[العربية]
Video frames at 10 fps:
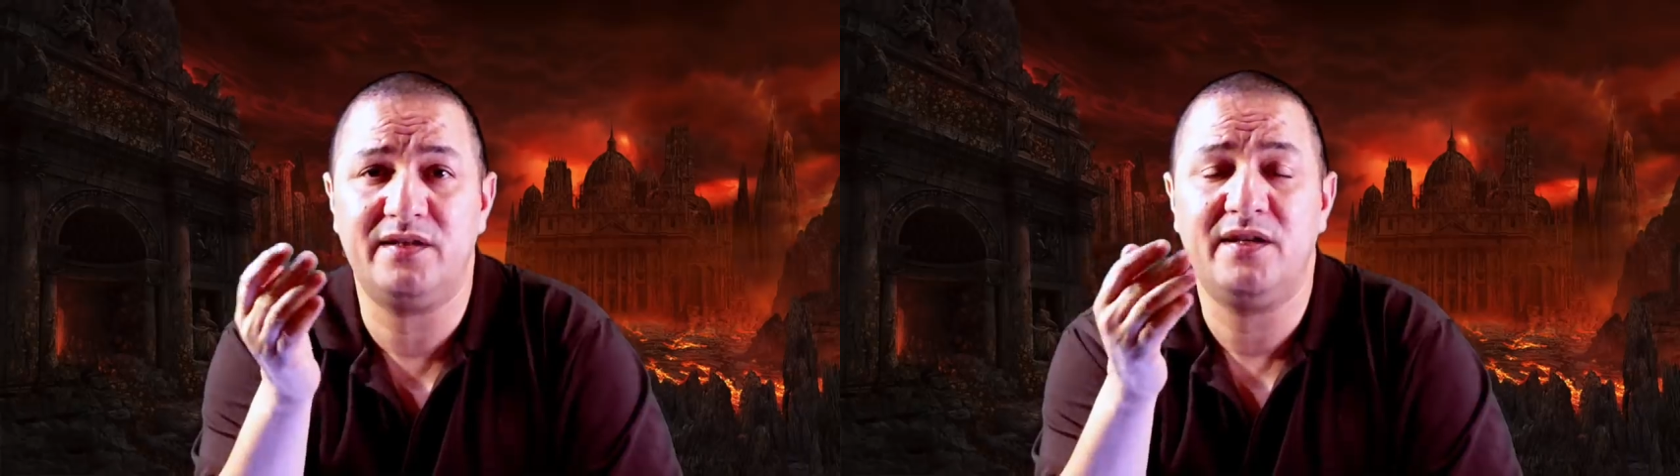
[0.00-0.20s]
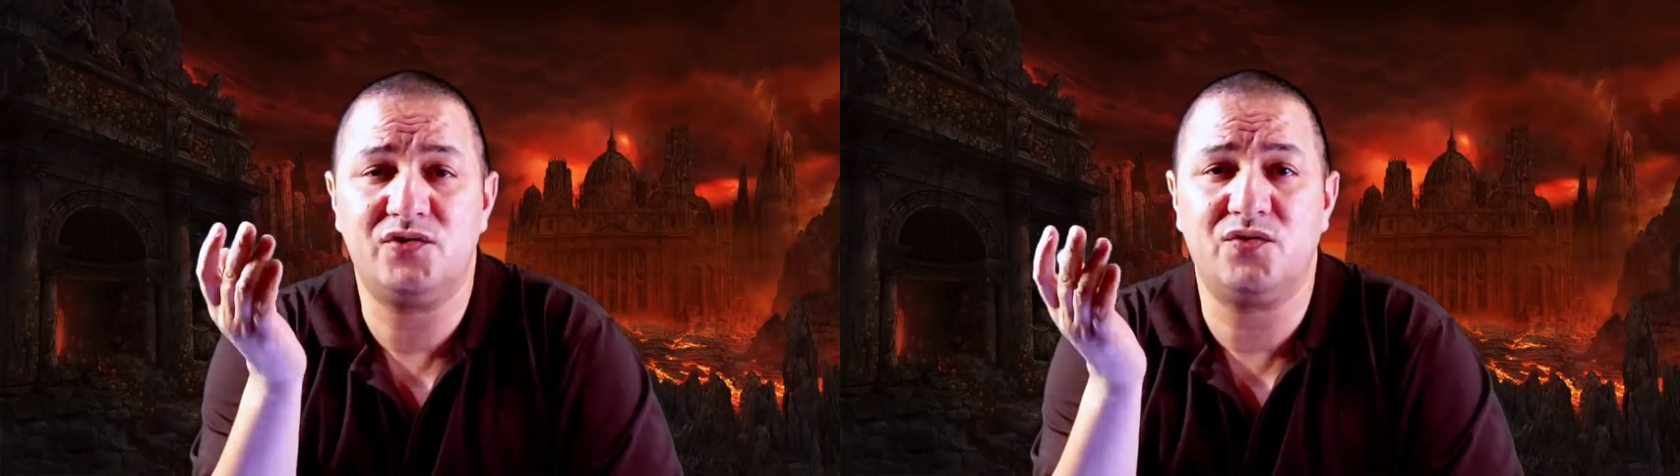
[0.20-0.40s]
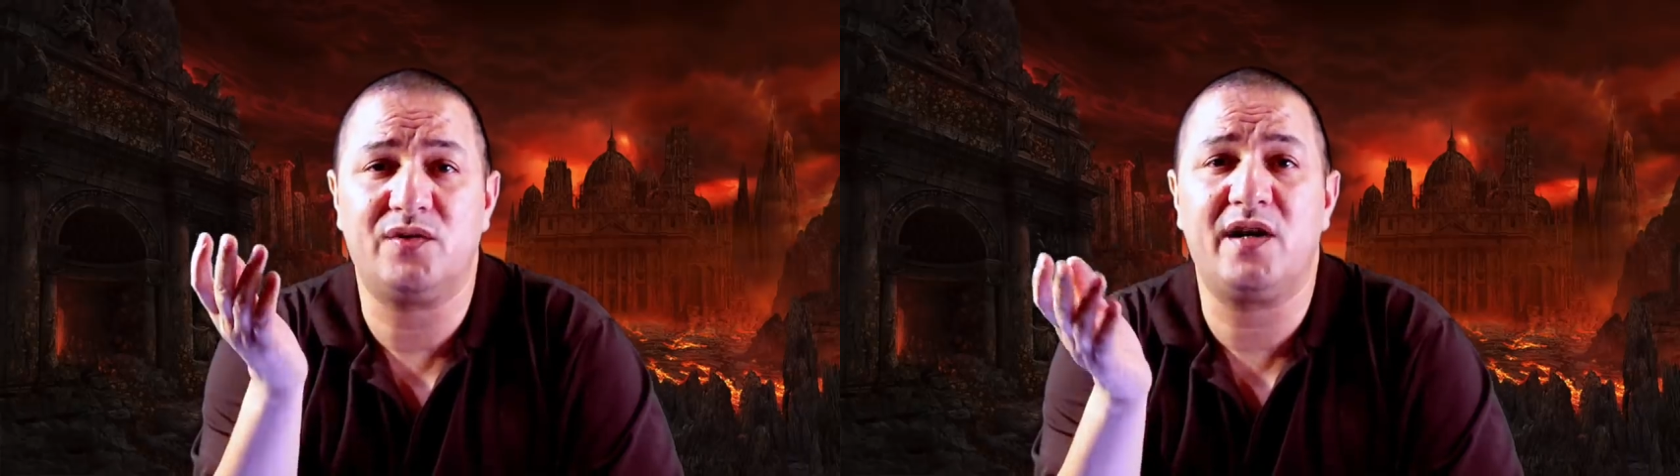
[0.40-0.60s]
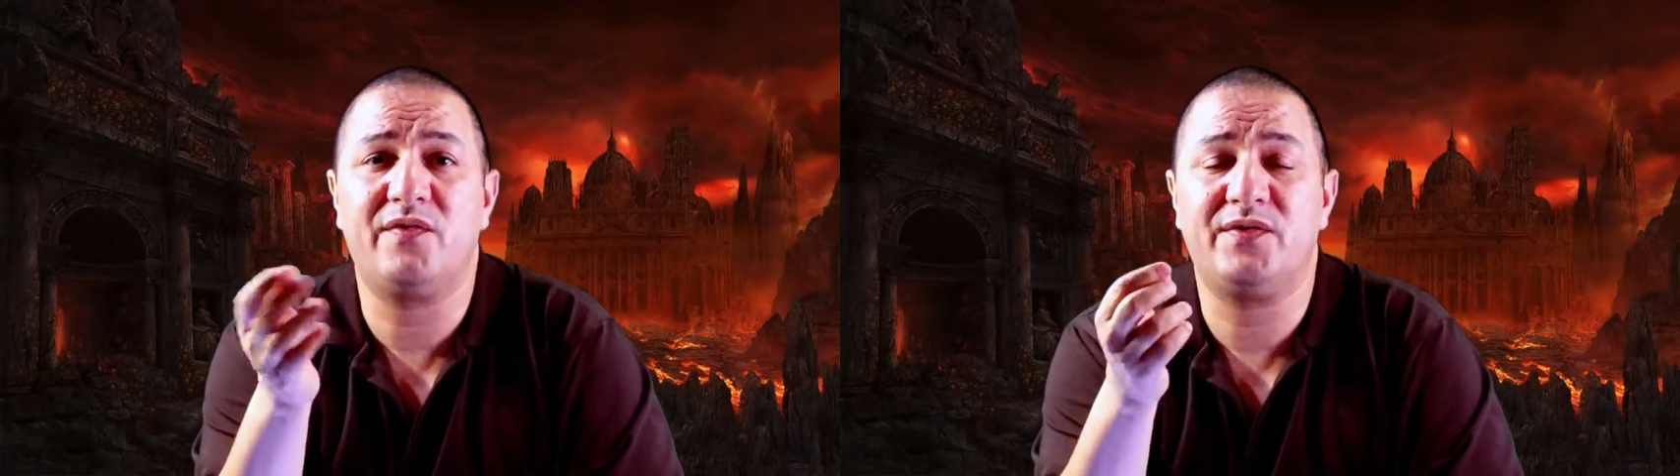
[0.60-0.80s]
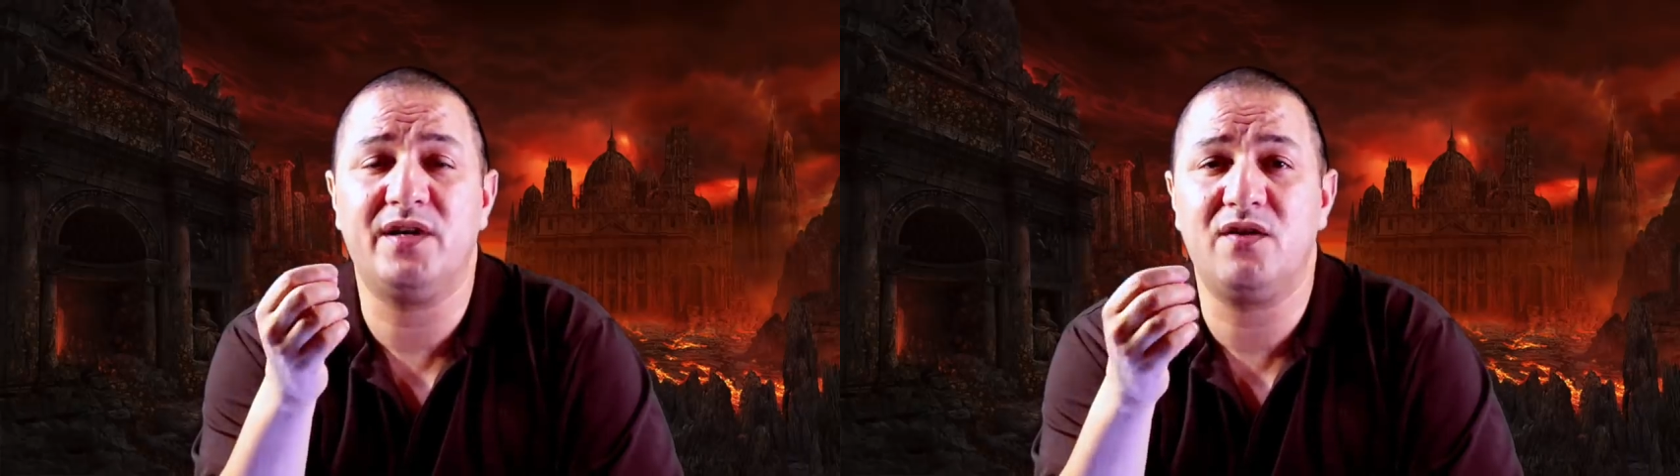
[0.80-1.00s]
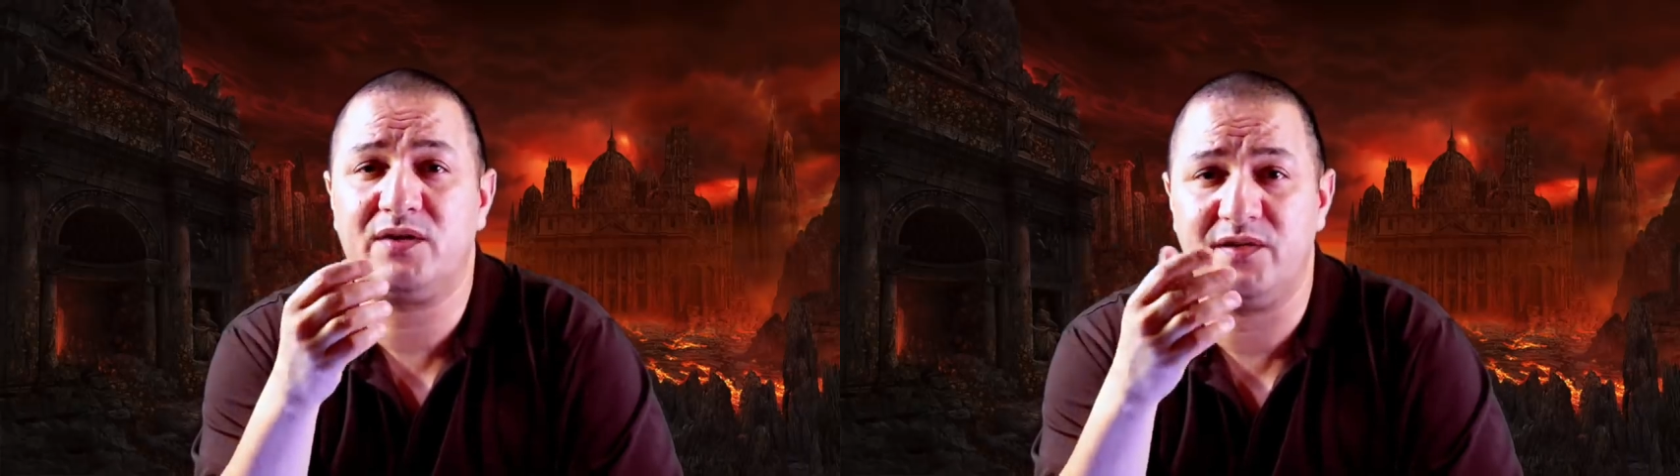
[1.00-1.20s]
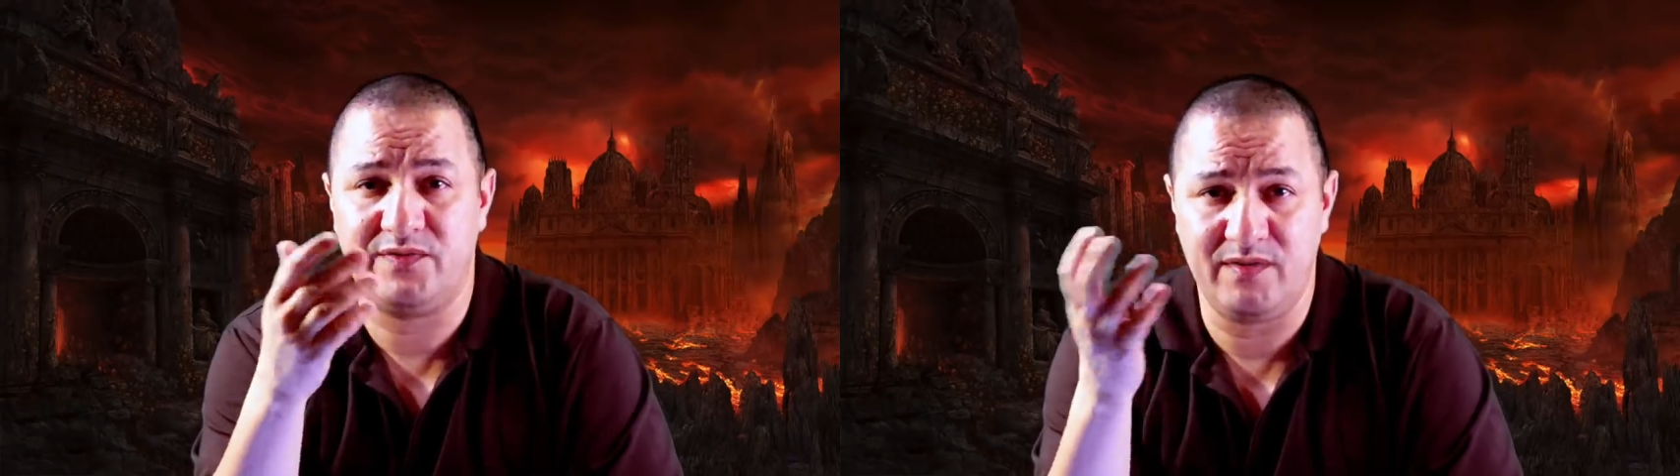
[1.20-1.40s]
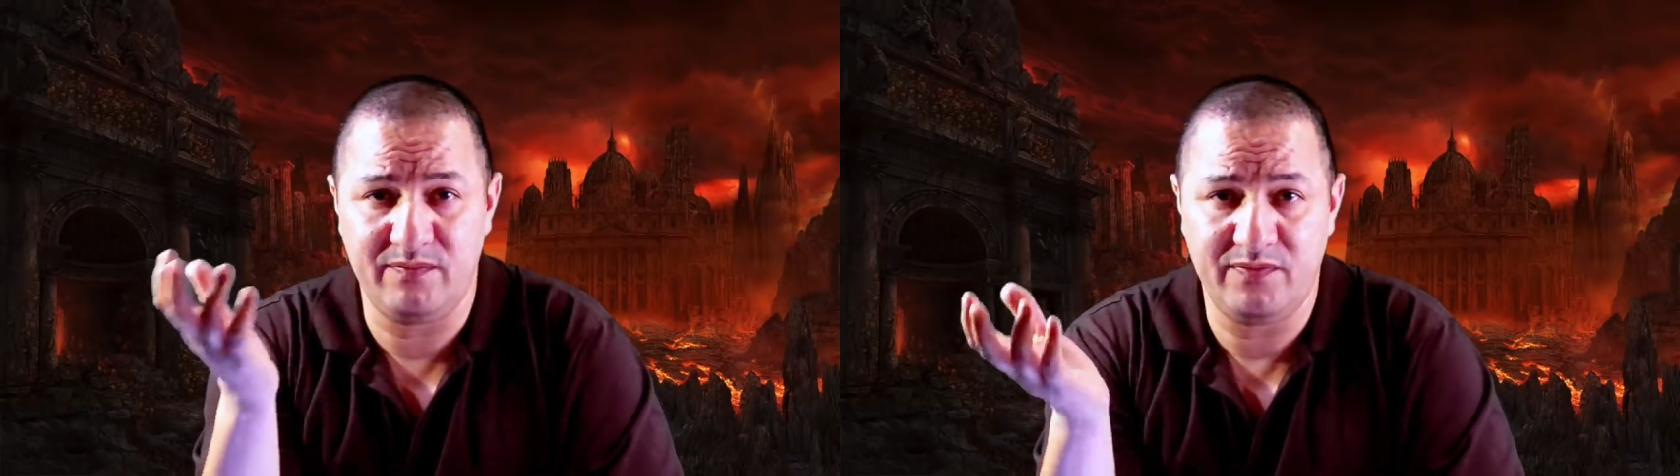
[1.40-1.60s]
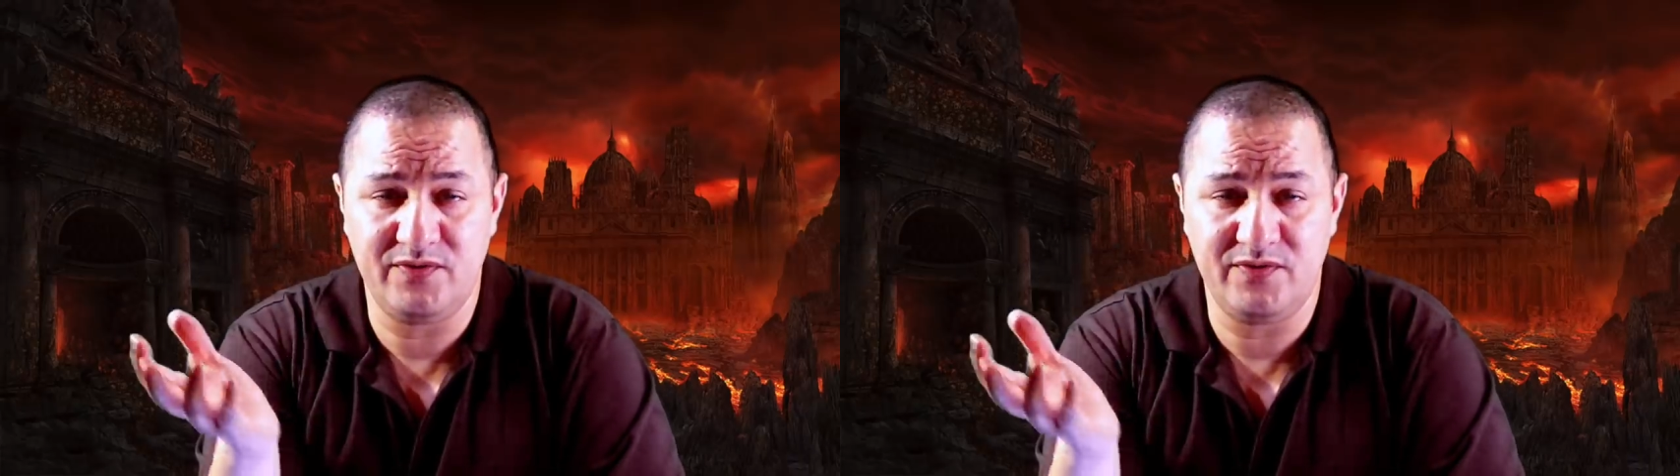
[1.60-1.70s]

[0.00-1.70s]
الجغرافيا وكيفهم